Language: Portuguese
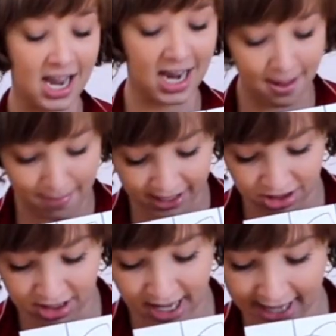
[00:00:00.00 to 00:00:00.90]
ele é bem
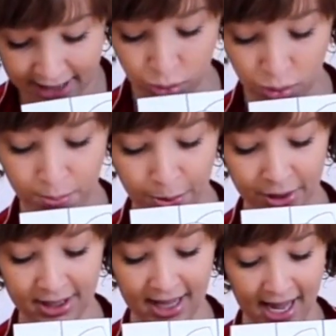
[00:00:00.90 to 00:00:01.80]
didático
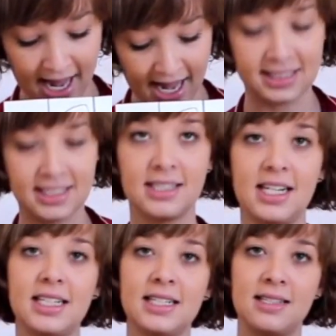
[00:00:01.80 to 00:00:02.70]
por ter essas
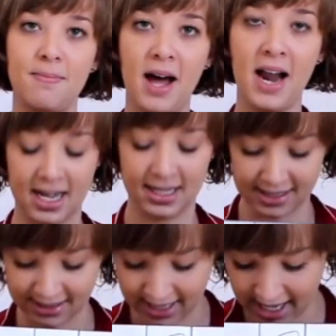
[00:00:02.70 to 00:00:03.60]
letras
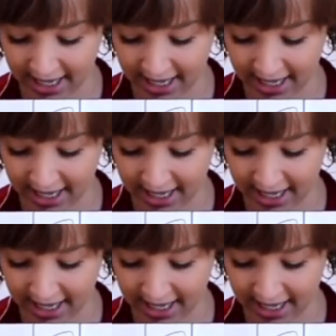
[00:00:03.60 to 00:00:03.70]
separadas.